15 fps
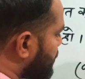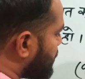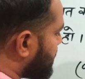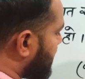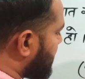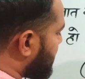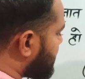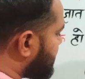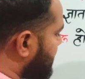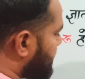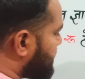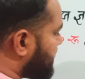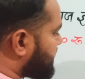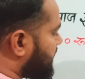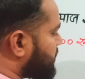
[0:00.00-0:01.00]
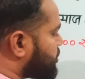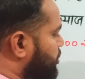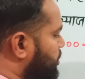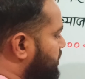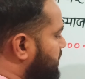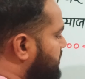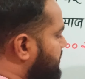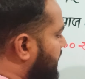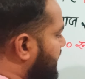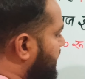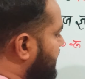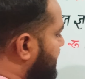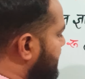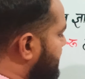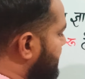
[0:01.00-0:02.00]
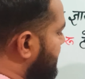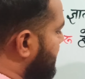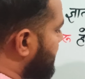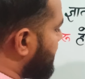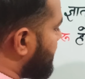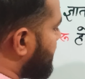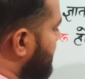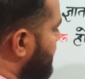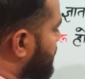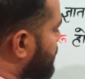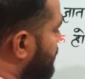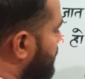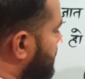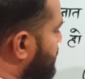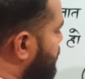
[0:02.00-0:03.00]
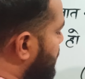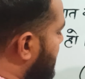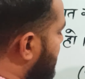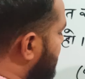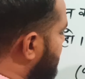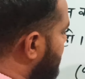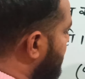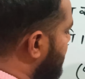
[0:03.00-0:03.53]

तो धनराशि हमने सात सौ उनतीस मान रखी थी इसको दस गुणा कर